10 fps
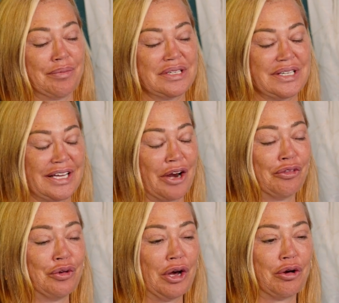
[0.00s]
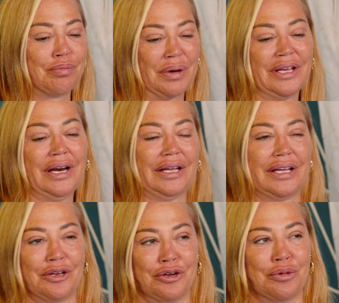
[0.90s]
que me enseñaron de una compañera
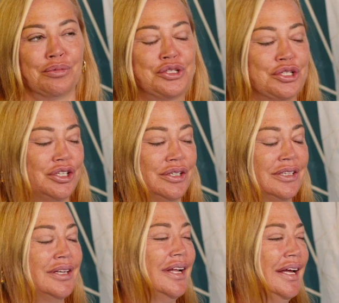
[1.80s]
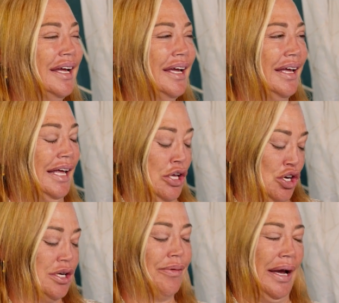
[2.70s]
que quiero yo mucho y yo
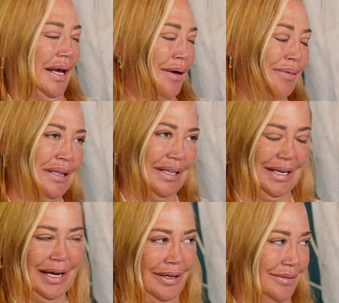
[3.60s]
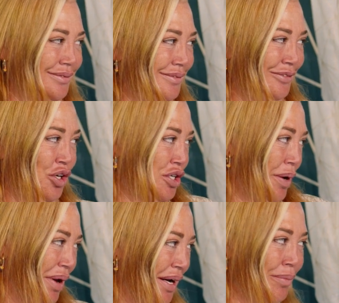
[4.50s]
sabía que era mentira. Yo
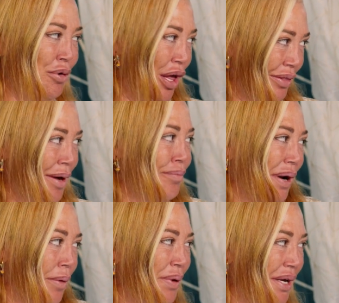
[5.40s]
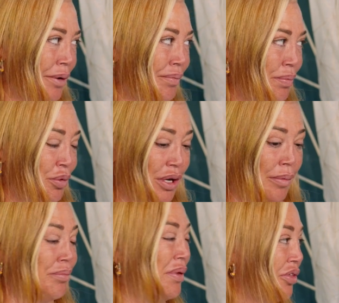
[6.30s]
sabía que me lo hacían para picarme, porque a
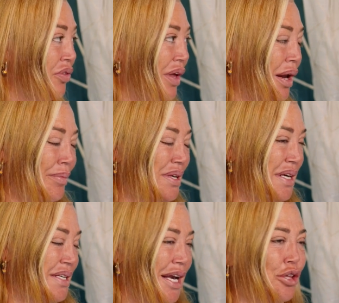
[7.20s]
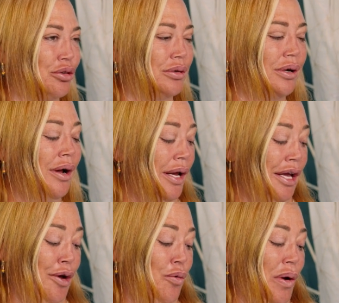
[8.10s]
mí me dicen de la mecha y salto.
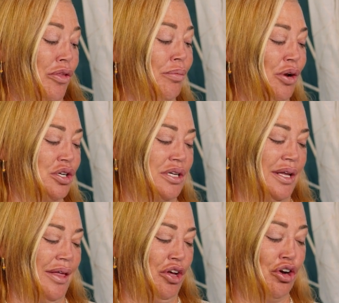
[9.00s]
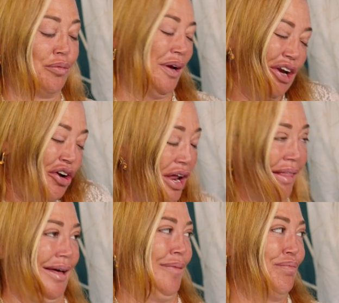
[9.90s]
Y cuando me lo enseña digo, no me creo
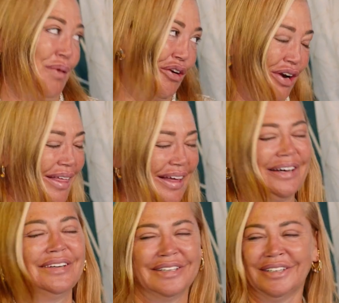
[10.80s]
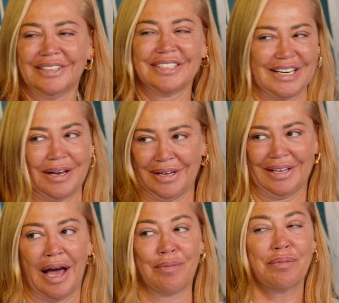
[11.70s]
nada, pero nada.
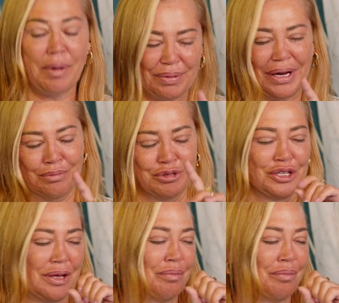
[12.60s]
Sí, a mí me pican mucho. qué